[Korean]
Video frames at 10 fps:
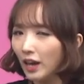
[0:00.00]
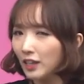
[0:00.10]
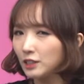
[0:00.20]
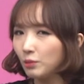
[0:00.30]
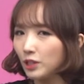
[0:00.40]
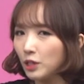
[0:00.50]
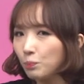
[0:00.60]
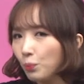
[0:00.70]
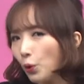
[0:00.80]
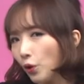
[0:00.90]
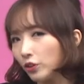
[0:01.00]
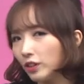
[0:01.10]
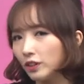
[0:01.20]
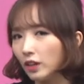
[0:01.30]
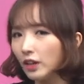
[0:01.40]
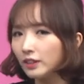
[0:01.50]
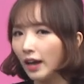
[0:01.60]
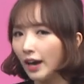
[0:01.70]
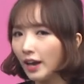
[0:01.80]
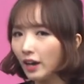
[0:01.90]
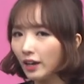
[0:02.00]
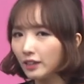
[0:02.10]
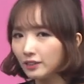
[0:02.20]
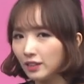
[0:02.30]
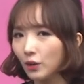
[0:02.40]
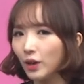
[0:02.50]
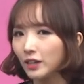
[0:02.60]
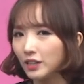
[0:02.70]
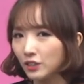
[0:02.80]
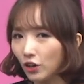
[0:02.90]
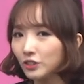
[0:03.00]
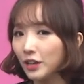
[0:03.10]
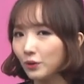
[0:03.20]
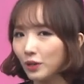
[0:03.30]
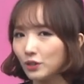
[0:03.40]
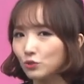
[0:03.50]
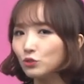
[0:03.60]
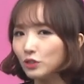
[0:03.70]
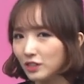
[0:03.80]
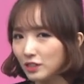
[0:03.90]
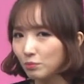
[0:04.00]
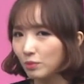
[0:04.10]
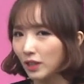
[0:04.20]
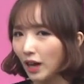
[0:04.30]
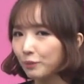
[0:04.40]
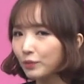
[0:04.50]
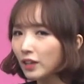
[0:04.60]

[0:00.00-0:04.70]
하지만 이 표현은 다양한 상황에서 사용할 수 있습니다.